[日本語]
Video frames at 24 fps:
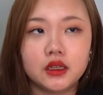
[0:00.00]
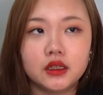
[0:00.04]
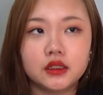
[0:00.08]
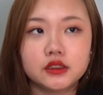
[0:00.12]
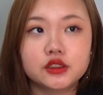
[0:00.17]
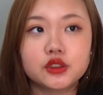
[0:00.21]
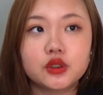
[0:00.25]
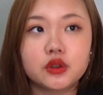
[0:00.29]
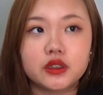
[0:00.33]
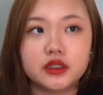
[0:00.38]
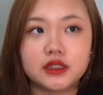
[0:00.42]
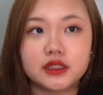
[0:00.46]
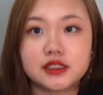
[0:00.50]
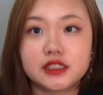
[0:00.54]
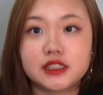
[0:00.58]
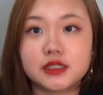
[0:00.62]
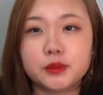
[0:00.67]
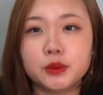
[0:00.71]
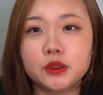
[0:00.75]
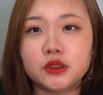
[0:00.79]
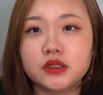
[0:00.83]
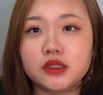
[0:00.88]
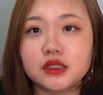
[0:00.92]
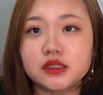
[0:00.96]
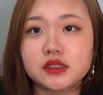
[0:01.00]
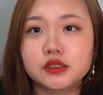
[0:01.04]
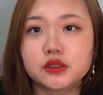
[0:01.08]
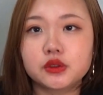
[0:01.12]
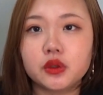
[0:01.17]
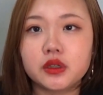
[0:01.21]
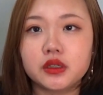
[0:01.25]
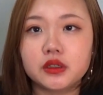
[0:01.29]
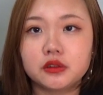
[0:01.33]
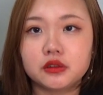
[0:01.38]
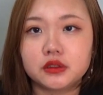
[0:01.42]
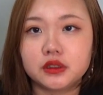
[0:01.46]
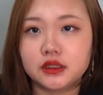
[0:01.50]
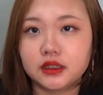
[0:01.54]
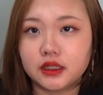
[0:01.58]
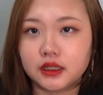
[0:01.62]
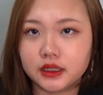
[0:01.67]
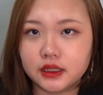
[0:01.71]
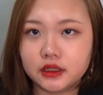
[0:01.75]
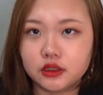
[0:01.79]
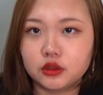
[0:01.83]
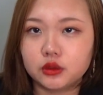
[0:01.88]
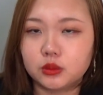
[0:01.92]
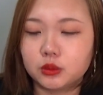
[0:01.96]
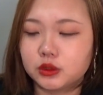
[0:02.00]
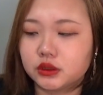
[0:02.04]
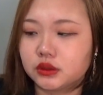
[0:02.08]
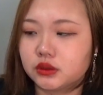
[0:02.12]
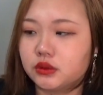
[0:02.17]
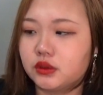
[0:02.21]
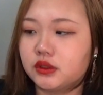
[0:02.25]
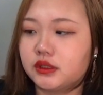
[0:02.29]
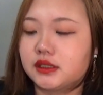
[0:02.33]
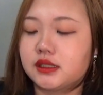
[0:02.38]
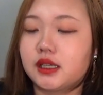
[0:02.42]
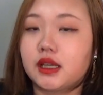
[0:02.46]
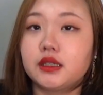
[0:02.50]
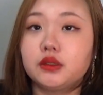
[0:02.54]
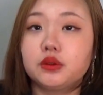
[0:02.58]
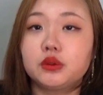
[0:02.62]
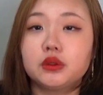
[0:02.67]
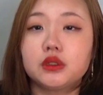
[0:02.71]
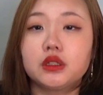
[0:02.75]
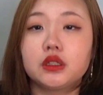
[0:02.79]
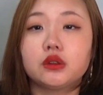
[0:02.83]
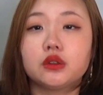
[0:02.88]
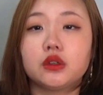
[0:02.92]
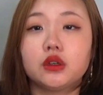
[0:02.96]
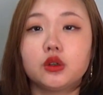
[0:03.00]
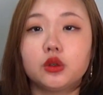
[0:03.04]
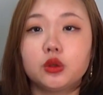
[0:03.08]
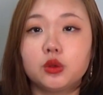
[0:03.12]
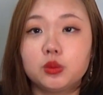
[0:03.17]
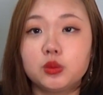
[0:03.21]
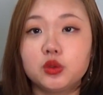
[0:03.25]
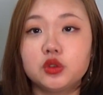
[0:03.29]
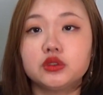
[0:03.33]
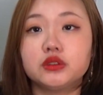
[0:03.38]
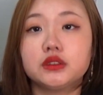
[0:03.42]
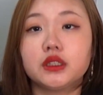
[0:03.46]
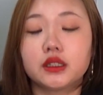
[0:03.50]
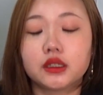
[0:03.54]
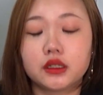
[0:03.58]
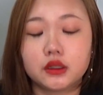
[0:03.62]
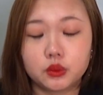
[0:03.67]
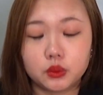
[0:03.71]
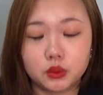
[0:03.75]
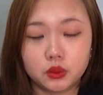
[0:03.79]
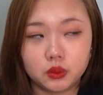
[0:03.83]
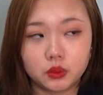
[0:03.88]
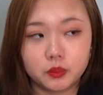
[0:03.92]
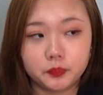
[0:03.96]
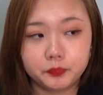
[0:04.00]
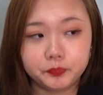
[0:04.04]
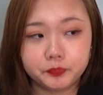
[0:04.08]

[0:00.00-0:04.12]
すごいね自分にストイックになれるのもすごい才能だとは思うんだけど